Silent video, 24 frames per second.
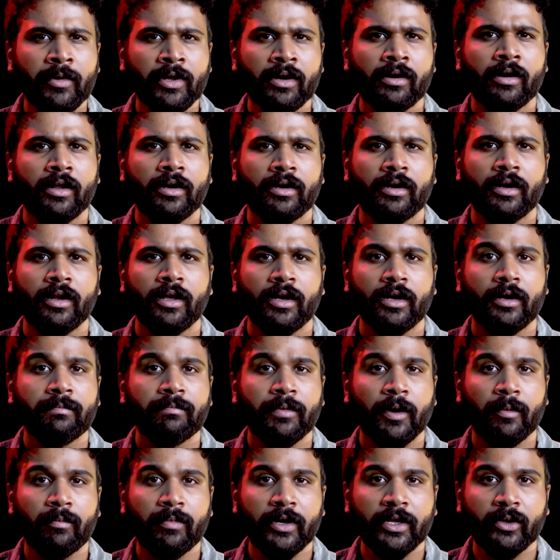அம்பர் அலர்ட்ல
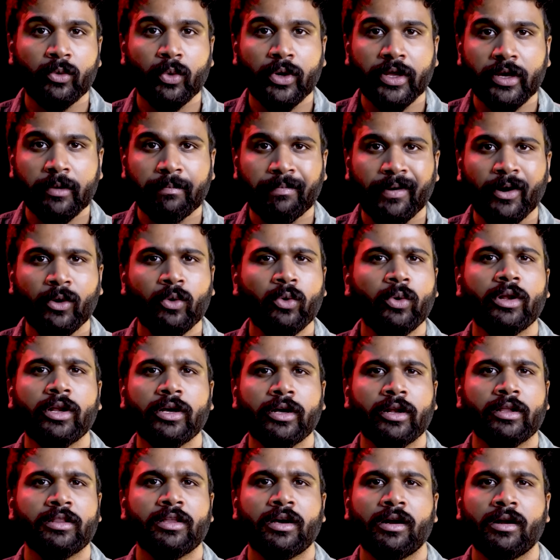பப்ளிக்குடைய பங்கு
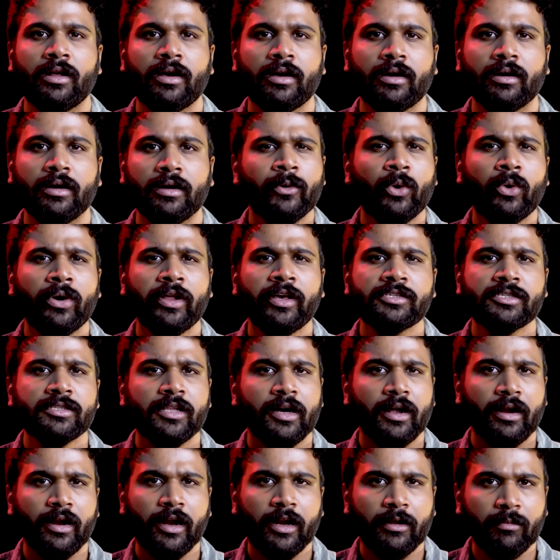இருக்கிறதால போலீஸ்
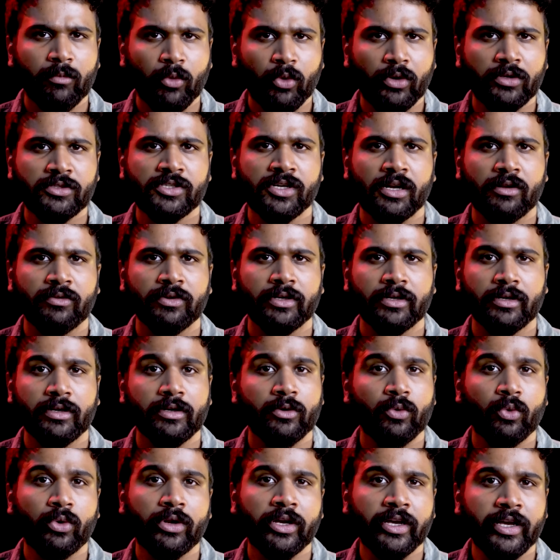தங்களால முடிஞ்ச அளவுக்கு
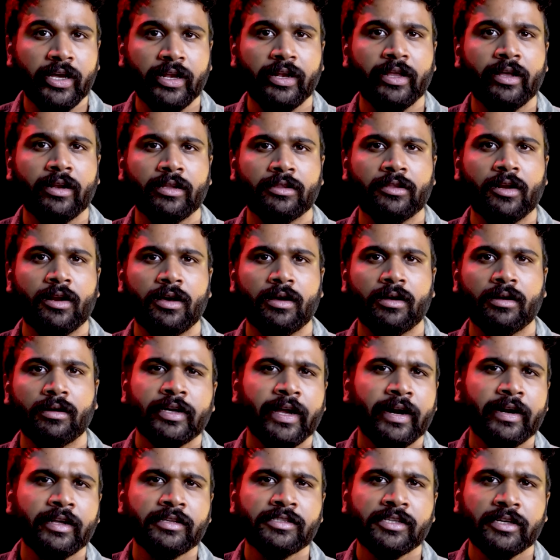குறுகிய நேரத்துல
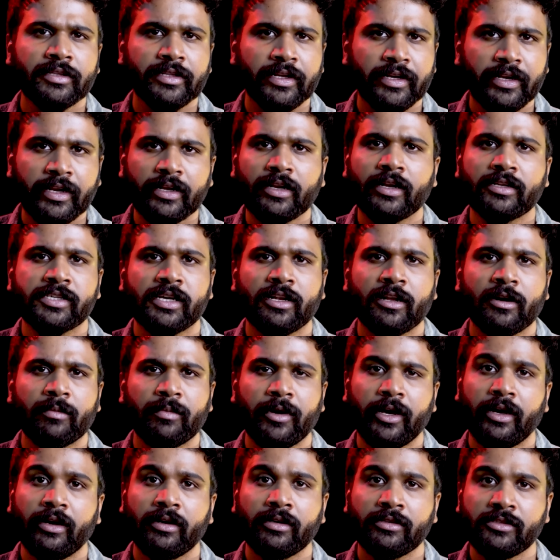கிடைச்ச இந்த டீடைல்ஸ்
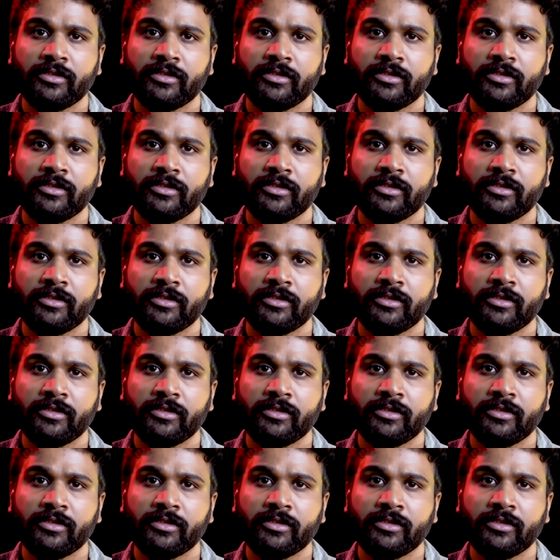எல்லாமே